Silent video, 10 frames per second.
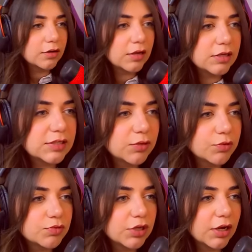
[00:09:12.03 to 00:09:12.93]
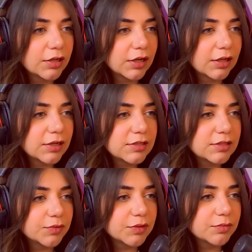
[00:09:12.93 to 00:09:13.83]
استوي مشان الله
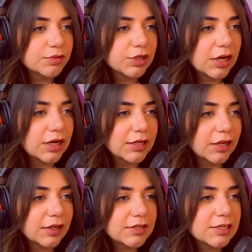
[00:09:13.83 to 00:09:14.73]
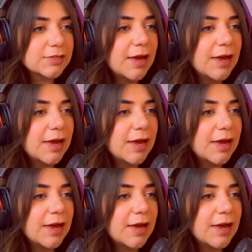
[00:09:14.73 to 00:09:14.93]
استوي مشان الله استوي. اسمع